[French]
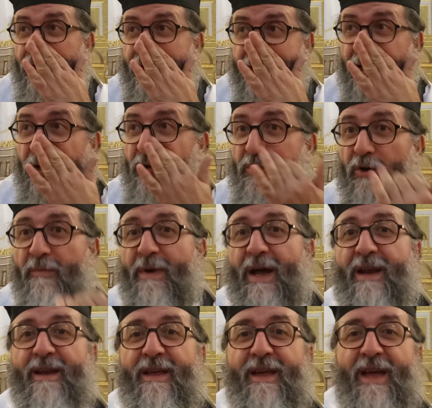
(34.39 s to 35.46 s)
cycle
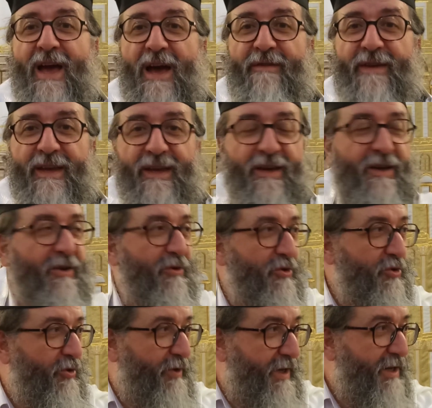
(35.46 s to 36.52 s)
normal avec un
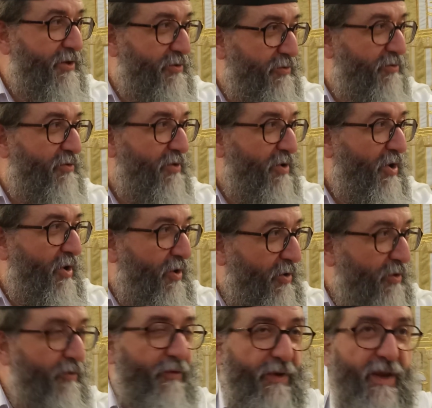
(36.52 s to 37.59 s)
Rosh Chodesh où
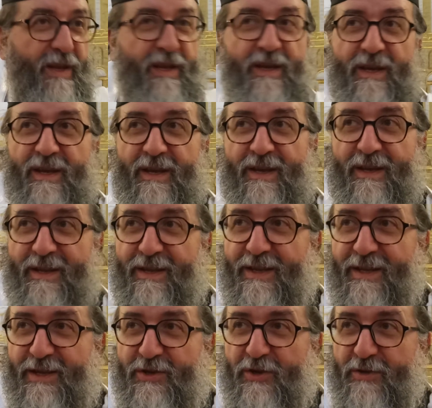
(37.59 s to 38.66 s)
on fait
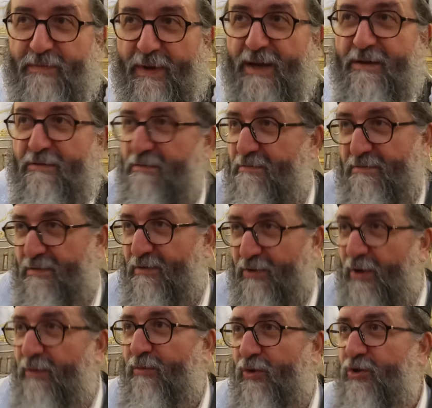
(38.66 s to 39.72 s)
des choses euh,
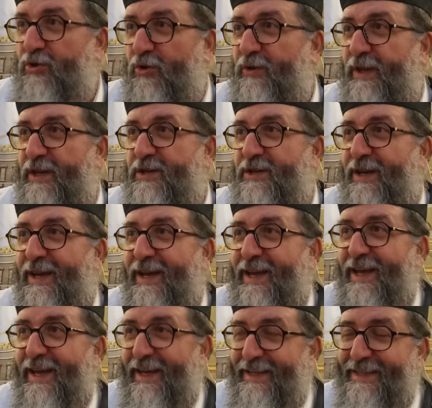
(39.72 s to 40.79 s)
comme Rosh Chodesh.
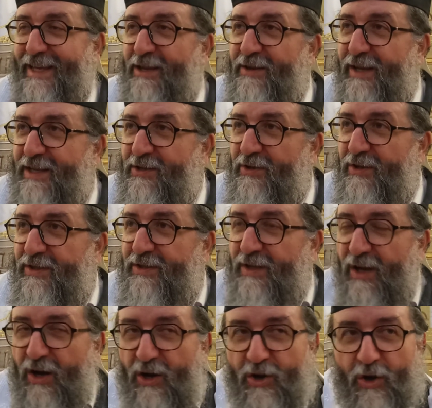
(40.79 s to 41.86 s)
Et ça a une
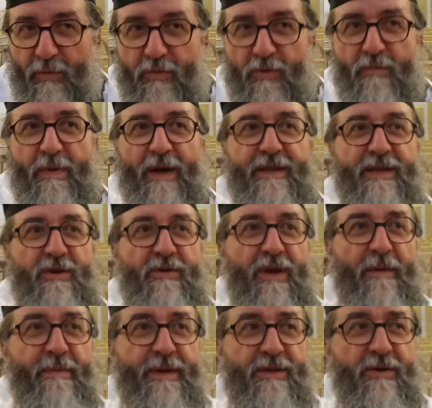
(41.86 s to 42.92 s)
résonance encore plus
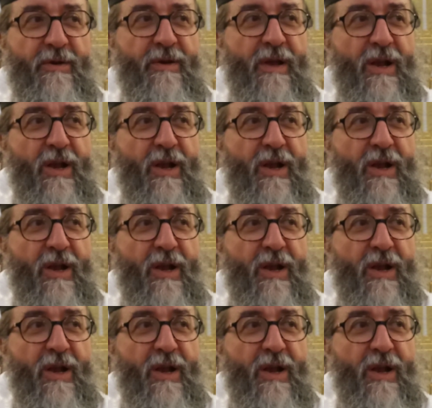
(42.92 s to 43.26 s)
particulière parce que